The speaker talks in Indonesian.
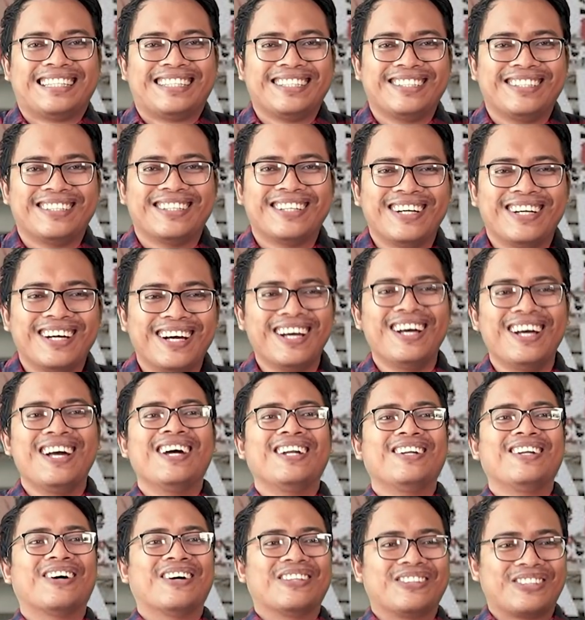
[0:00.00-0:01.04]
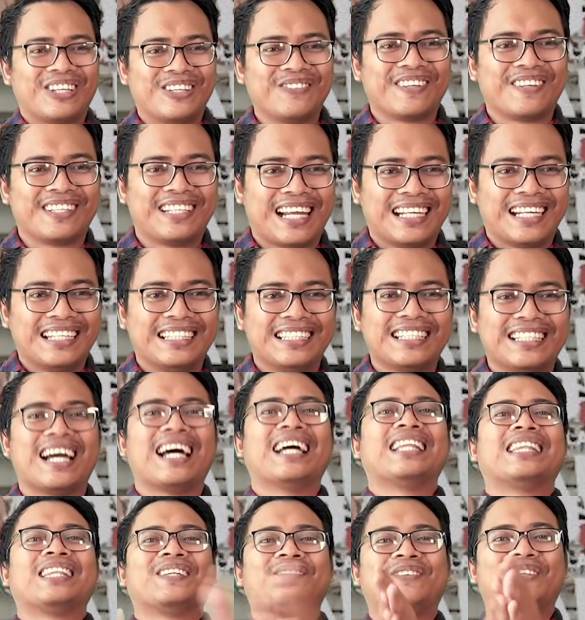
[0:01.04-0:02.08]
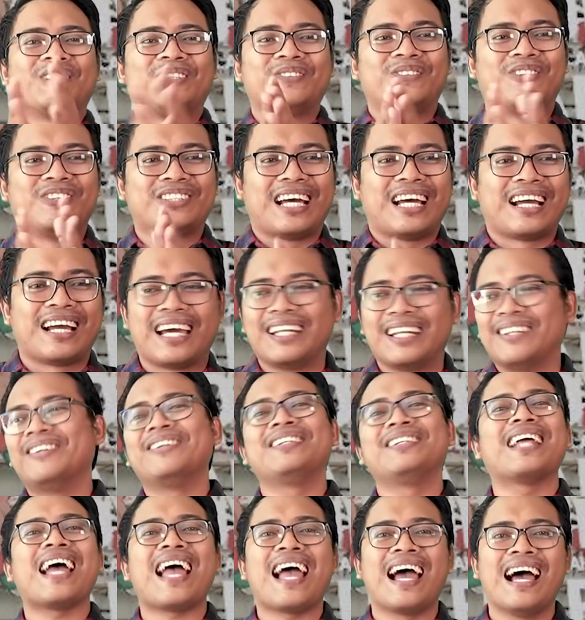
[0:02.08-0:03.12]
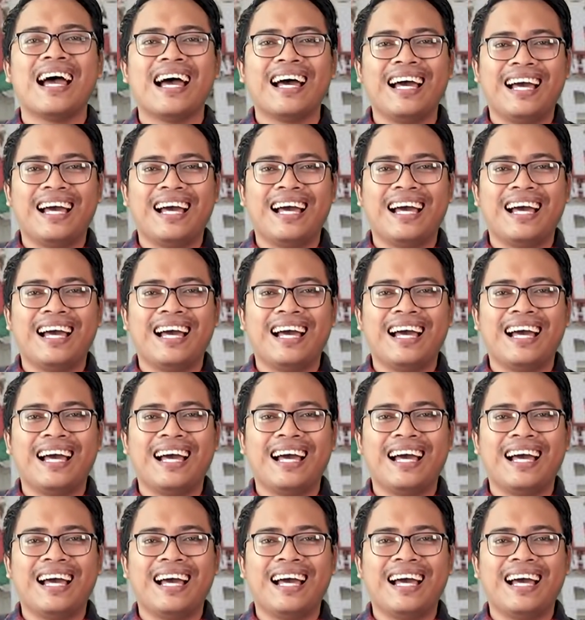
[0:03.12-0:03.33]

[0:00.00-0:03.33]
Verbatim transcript: gitu nonton perdandingan, tepuk-tepuk tangan udah